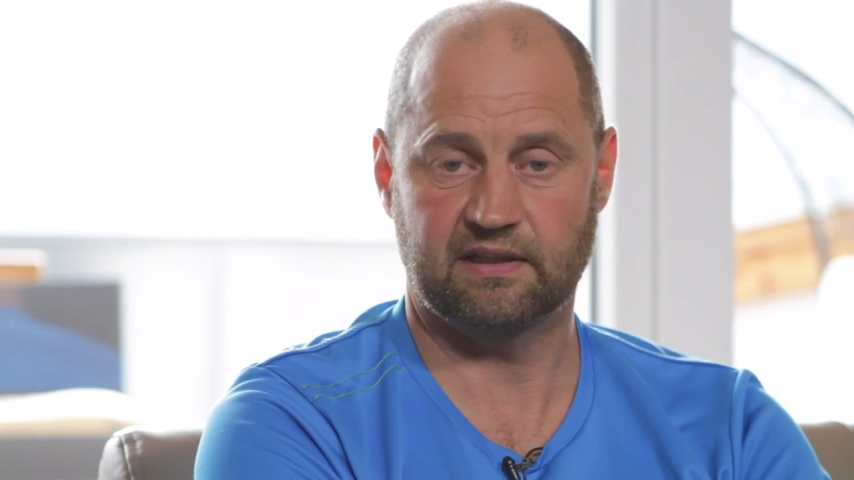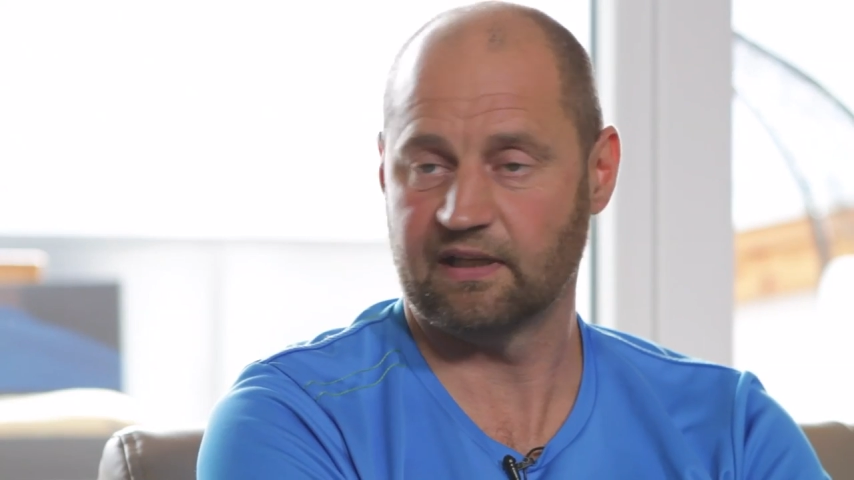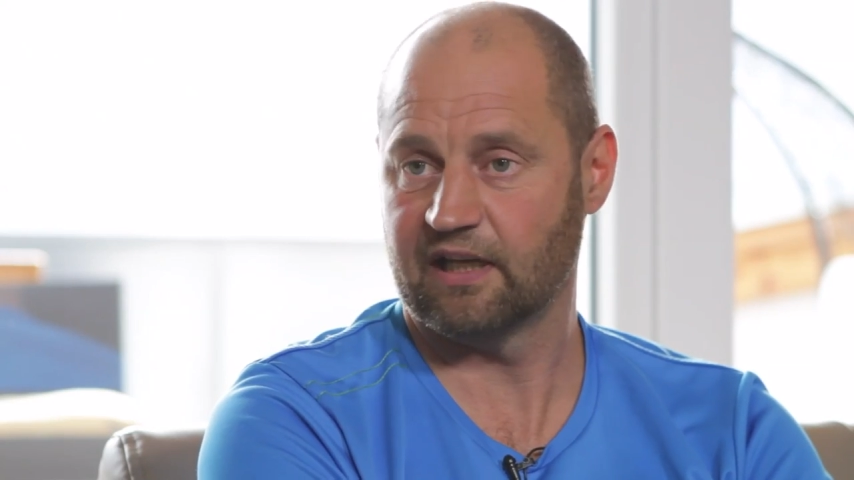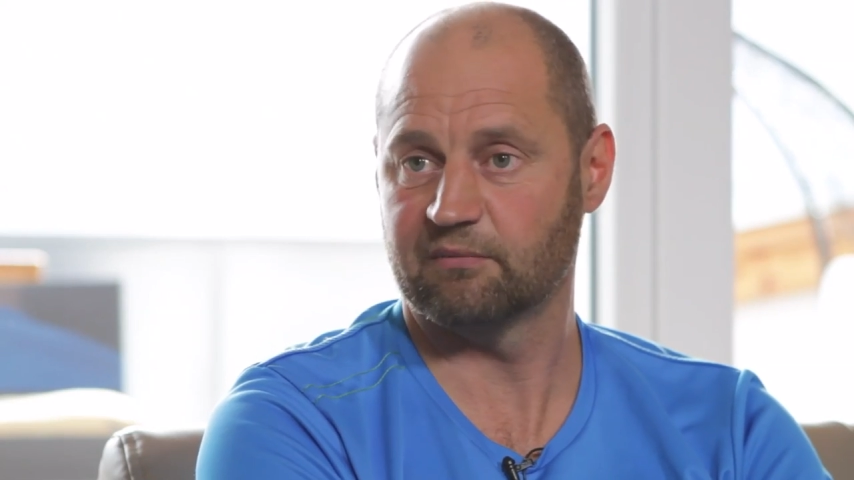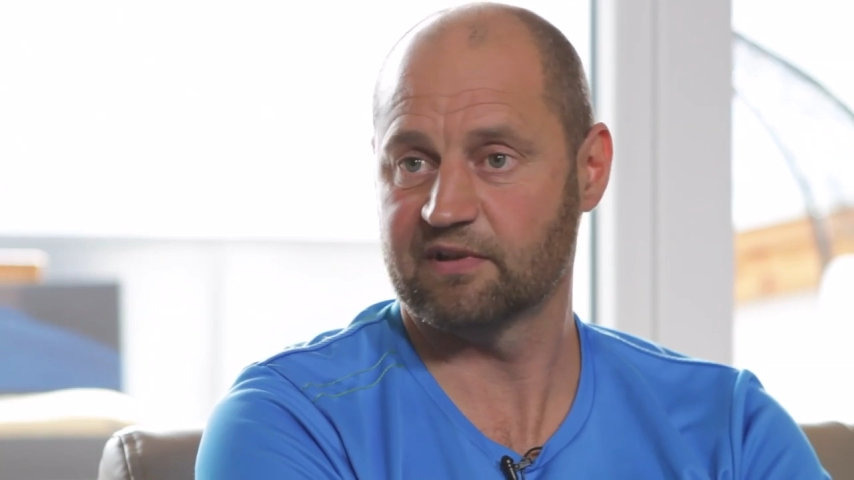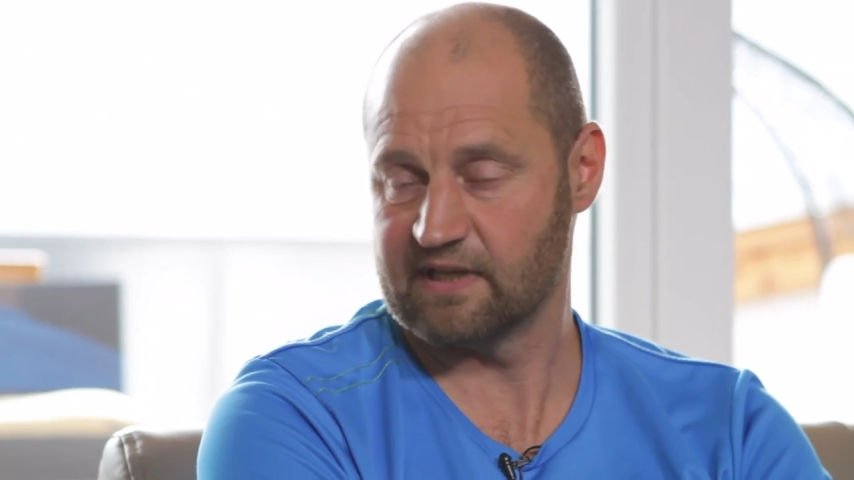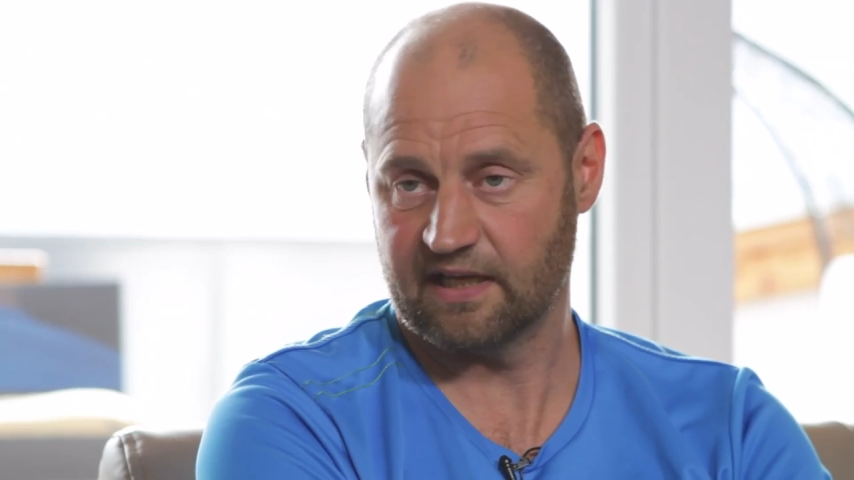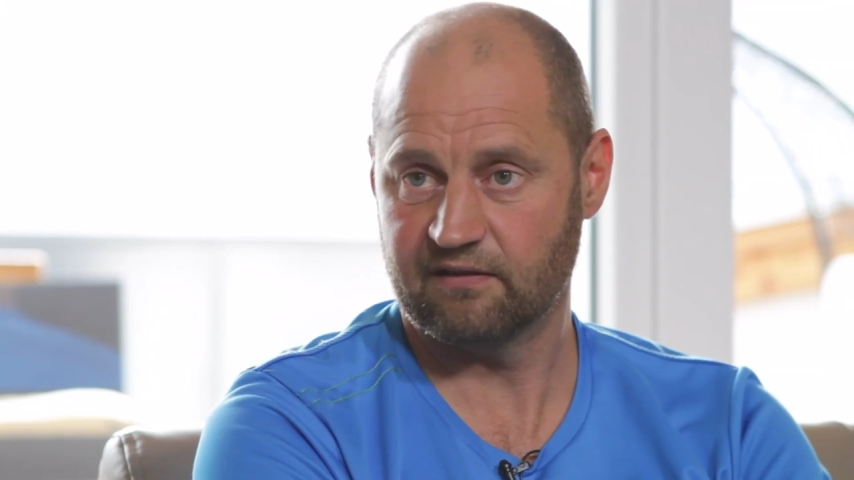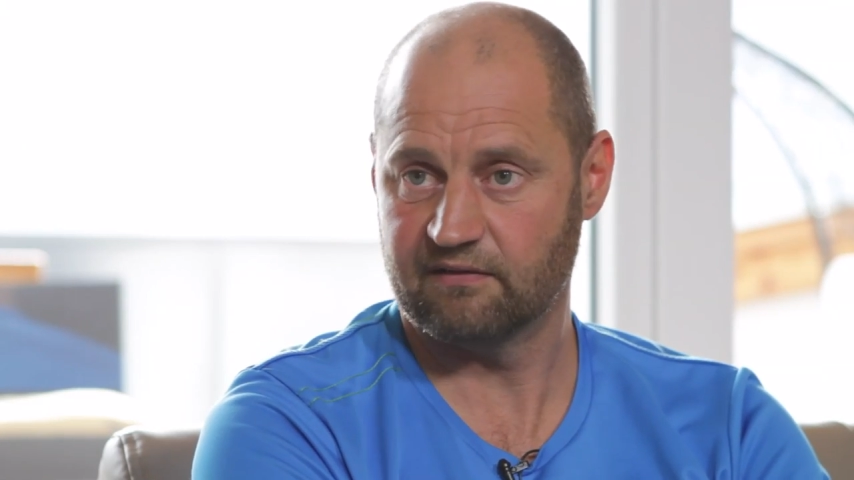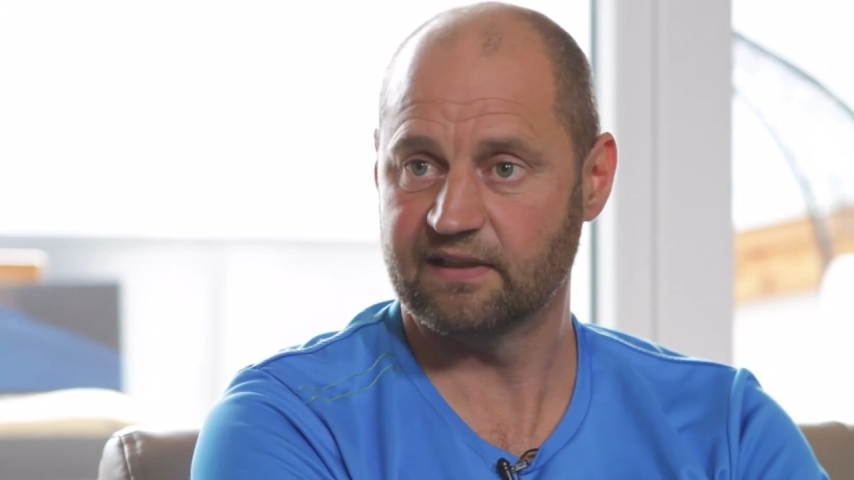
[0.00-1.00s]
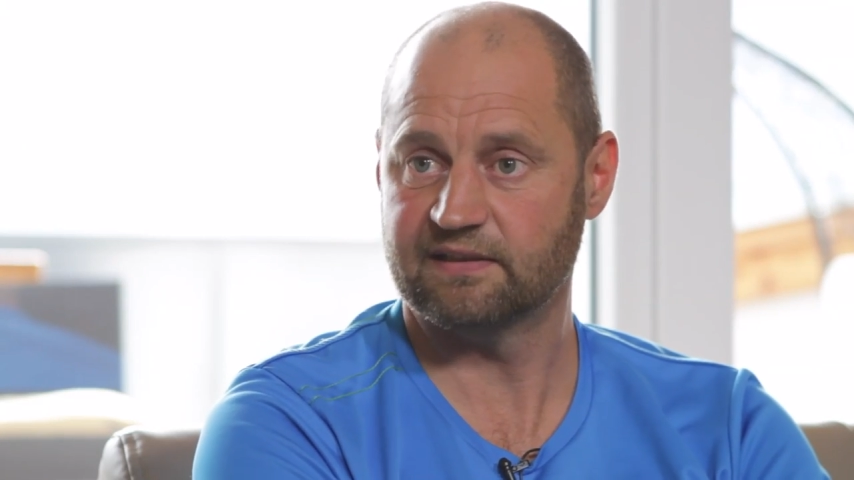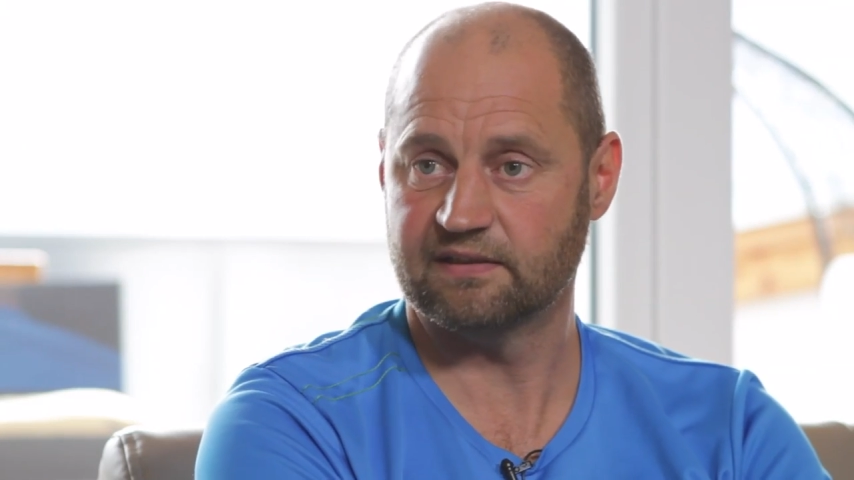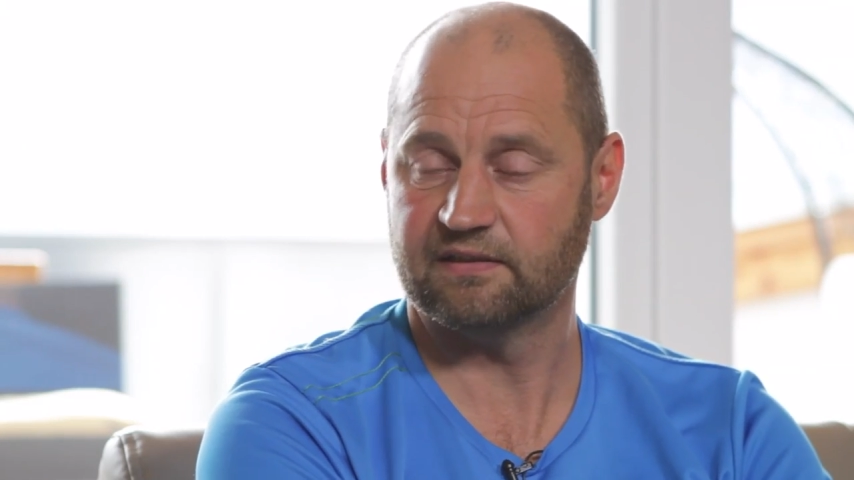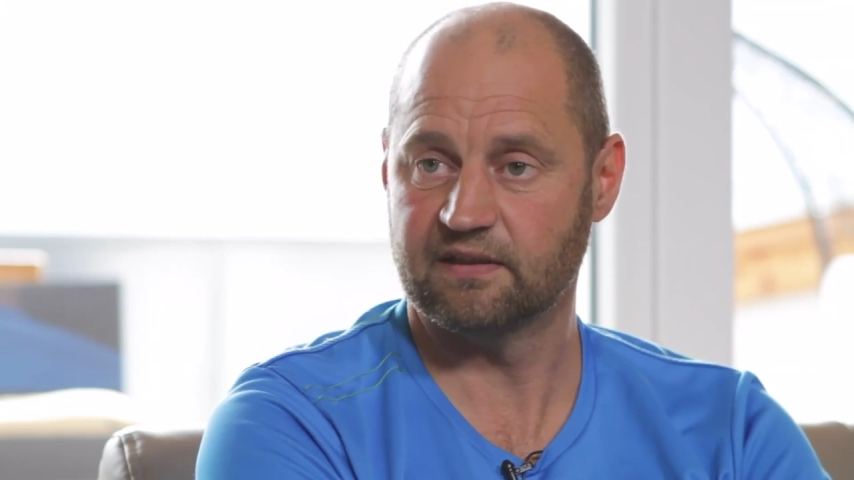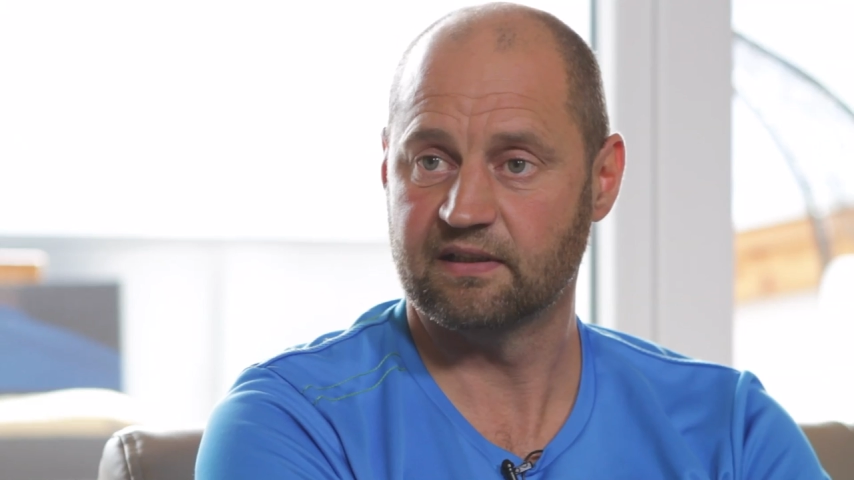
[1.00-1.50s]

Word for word: gleich überzeugt gewesen,